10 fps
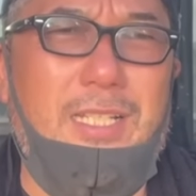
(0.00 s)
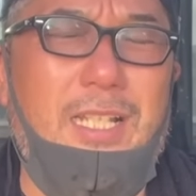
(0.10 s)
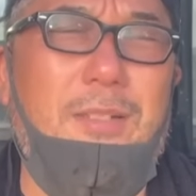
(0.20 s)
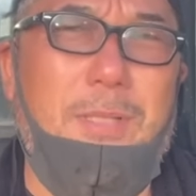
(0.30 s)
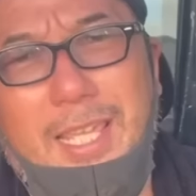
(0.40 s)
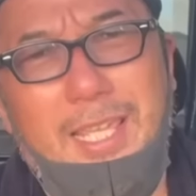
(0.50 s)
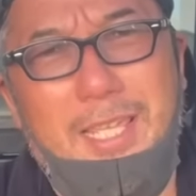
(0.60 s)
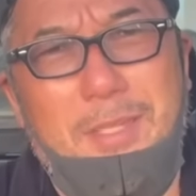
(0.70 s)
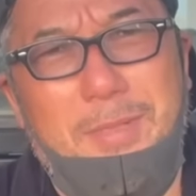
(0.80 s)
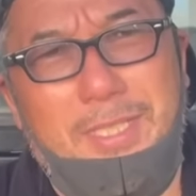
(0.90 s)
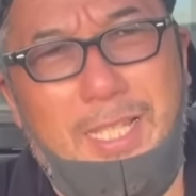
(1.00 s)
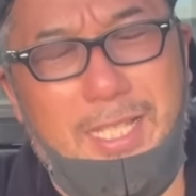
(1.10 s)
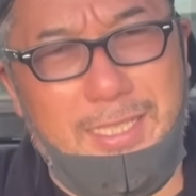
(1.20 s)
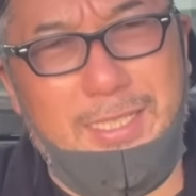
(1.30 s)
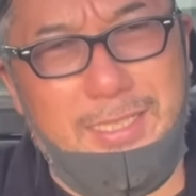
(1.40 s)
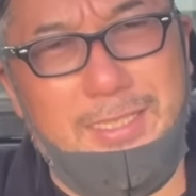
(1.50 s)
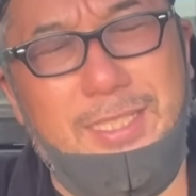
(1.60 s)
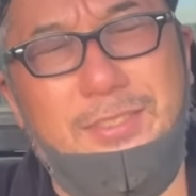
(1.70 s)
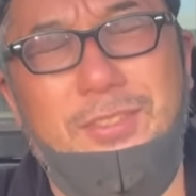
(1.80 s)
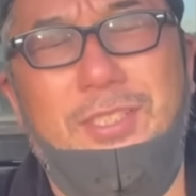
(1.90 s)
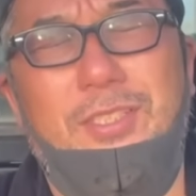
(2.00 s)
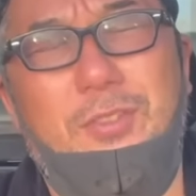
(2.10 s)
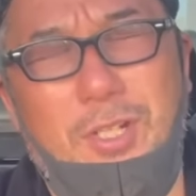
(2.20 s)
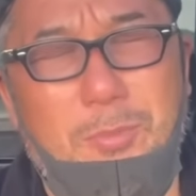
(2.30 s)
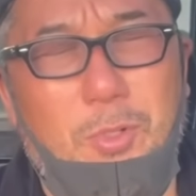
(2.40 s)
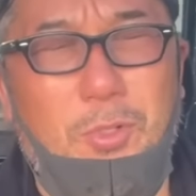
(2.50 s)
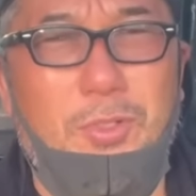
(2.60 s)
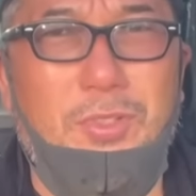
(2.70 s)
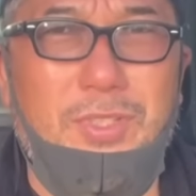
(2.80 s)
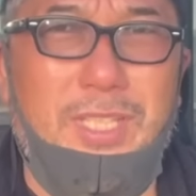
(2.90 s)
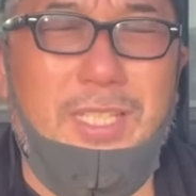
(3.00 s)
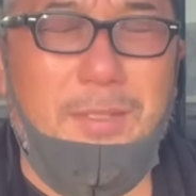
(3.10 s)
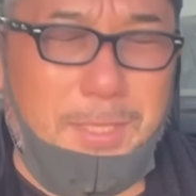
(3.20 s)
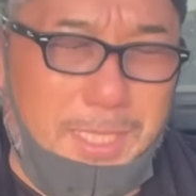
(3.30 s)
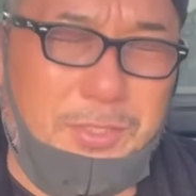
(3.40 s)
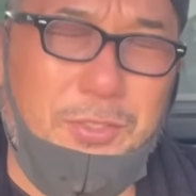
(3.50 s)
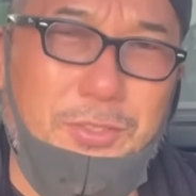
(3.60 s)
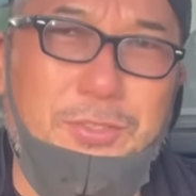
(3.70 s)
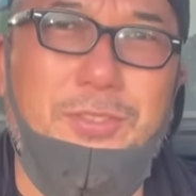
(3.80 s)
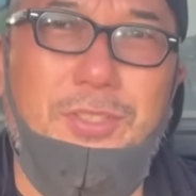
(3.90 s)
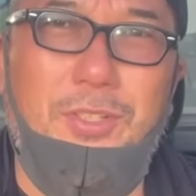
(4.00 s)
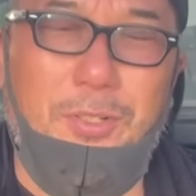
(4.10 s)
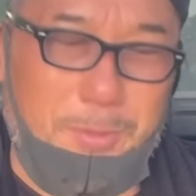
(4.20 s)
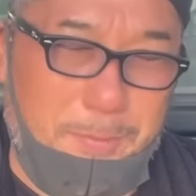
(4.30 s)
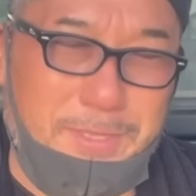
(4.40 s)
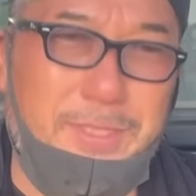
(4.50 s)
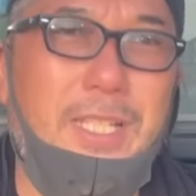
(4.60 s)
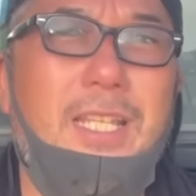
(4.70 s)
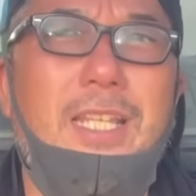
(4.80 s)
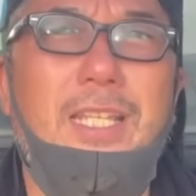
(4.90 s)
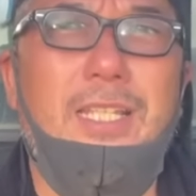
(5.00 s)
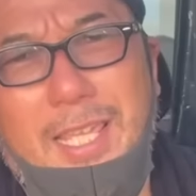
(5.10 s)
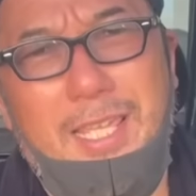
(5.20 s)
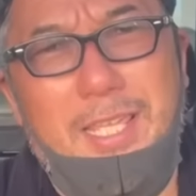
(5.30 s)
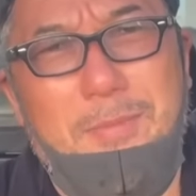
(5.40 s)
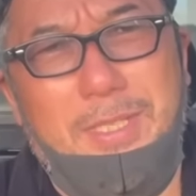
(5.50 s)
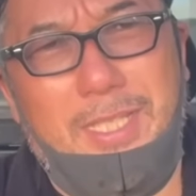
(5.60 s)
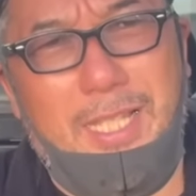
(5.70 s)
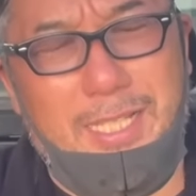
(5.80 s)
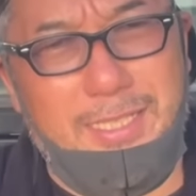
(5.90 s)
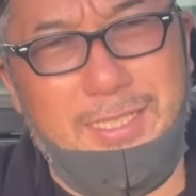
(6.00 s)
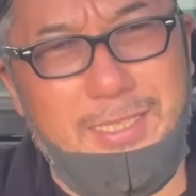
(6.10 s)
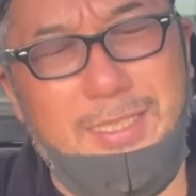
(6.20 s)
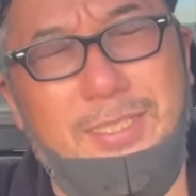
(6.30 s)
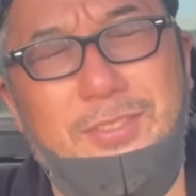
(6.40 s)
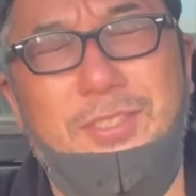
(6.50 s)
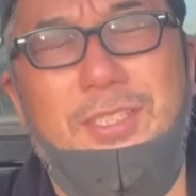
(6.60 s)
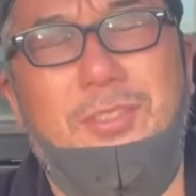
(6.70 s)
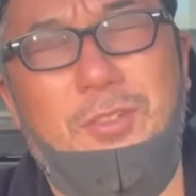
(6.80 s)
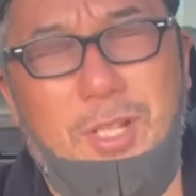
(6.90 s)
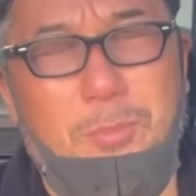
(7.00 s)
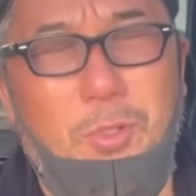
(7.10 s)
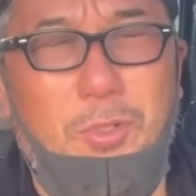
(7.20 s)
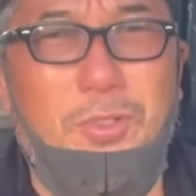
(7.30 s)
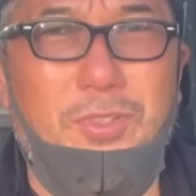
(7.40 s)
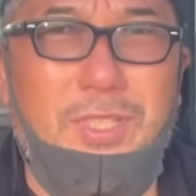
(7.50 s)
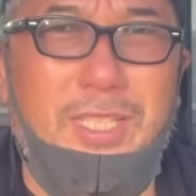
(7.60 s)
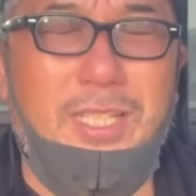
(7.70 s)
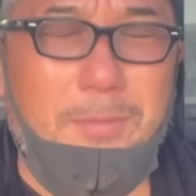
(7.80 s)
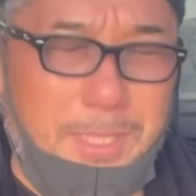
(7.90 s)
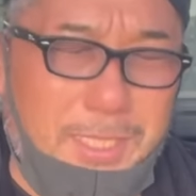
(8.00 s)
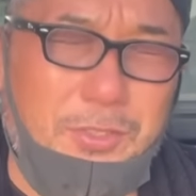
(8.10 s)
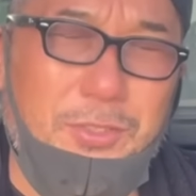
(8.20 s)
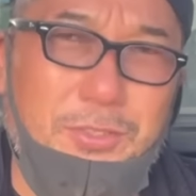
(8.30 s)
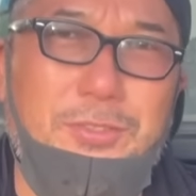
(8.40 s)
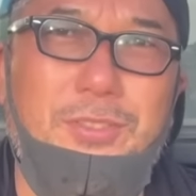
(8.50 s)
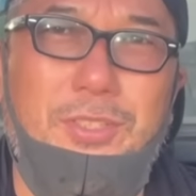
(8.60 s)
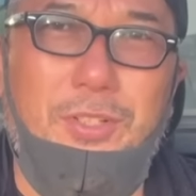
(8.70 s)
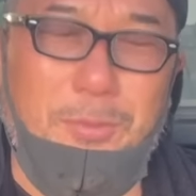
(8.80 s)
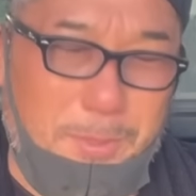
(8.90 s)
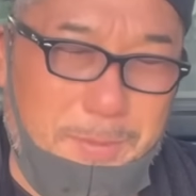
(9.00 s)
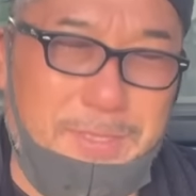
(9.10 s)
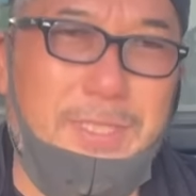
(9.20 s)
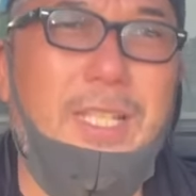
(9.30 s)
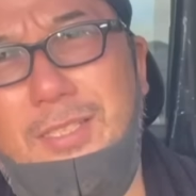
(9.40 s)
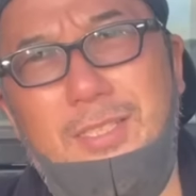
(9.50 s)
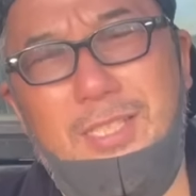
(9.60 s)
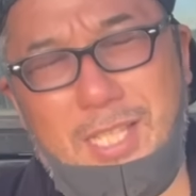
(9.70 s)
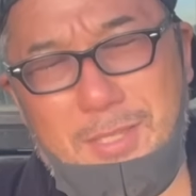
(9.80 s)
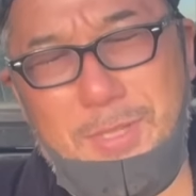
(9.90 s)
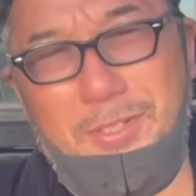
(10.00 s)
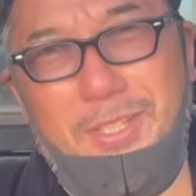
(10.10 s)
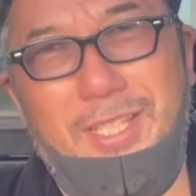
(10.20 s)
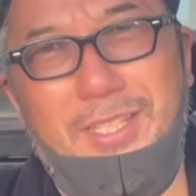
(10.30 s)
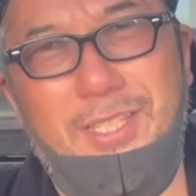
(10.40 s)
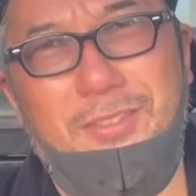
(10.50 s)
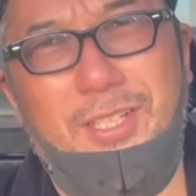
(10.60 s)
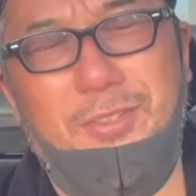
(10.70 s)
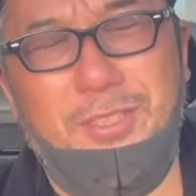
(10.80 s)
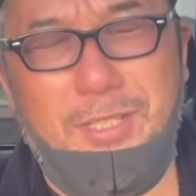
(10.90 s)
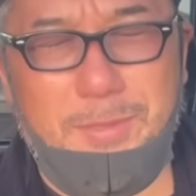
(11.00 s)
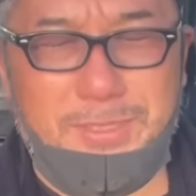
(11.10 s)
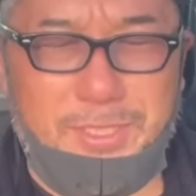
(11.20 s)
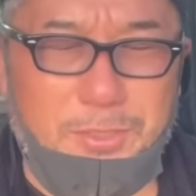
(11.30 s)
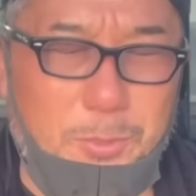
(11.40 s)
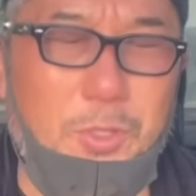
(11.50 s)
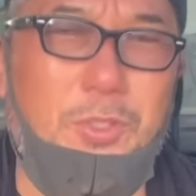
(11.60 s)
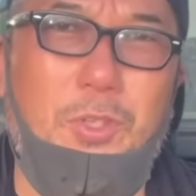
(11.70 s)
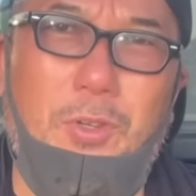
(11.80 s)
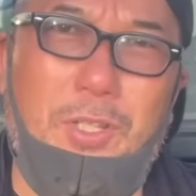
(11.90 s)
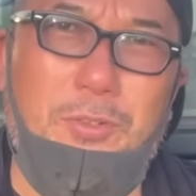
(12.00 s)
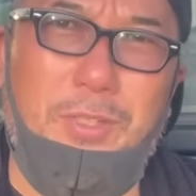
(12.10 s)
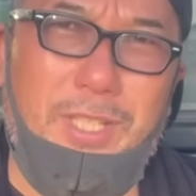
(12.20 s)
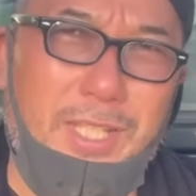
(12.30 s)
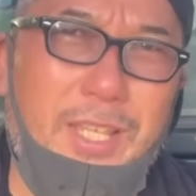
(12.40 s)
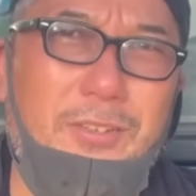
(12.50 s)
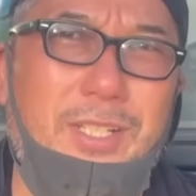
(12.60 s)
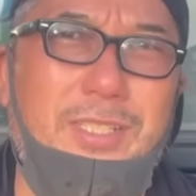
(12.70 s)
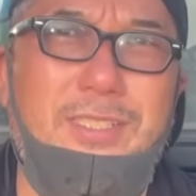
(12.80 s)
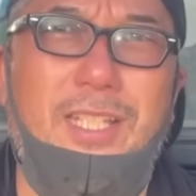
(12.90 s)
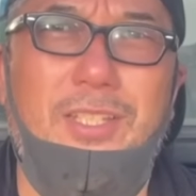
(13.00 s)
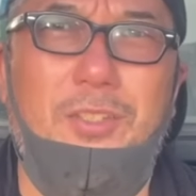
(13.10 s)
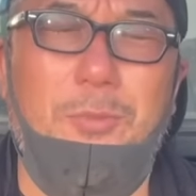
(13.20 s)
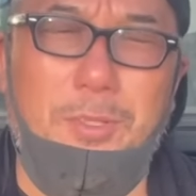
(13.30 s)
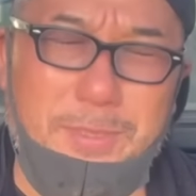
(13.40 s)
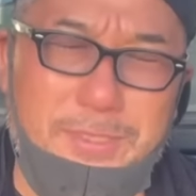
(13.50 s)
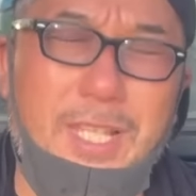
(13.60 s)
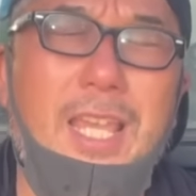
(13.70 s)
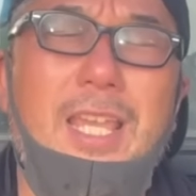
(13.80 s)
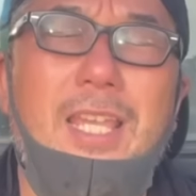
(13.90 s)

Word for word: あれば、えー、またがっつりコラボできればなというふうに思います。えー、またがっつりコラボできればなというふうに思います。2回目のエンディングでございますけども、今日はこの辺で終わりにしたいと思います。